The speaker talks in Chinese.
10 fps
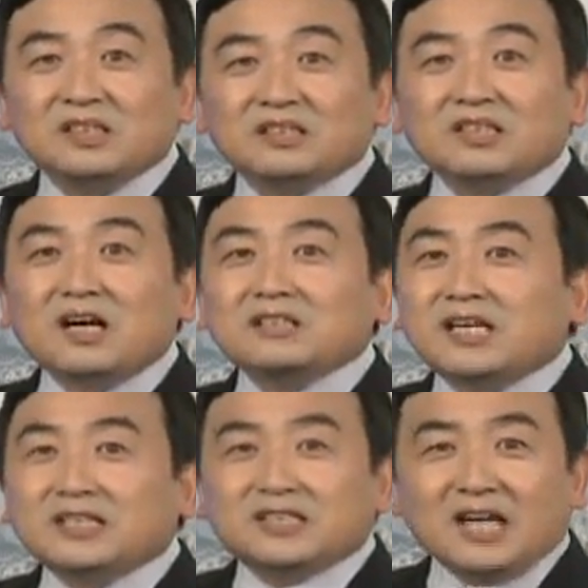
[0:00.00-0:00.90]
当
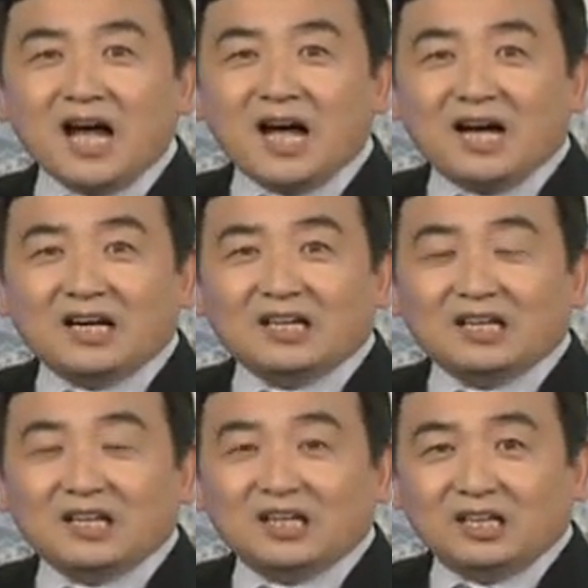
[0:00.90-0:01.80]
年的他，
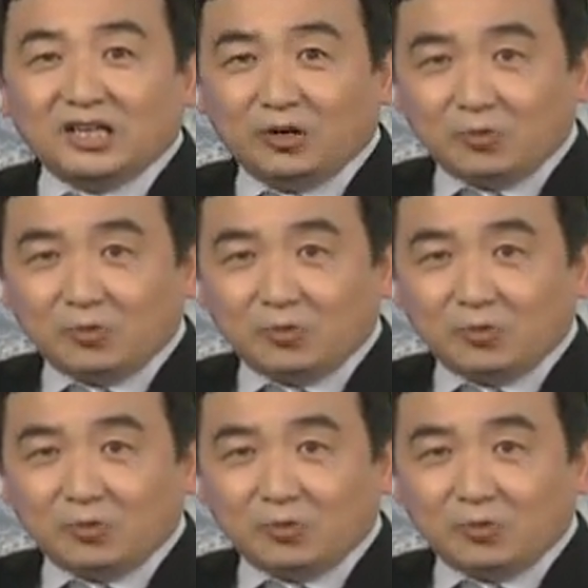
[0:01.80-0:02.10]
留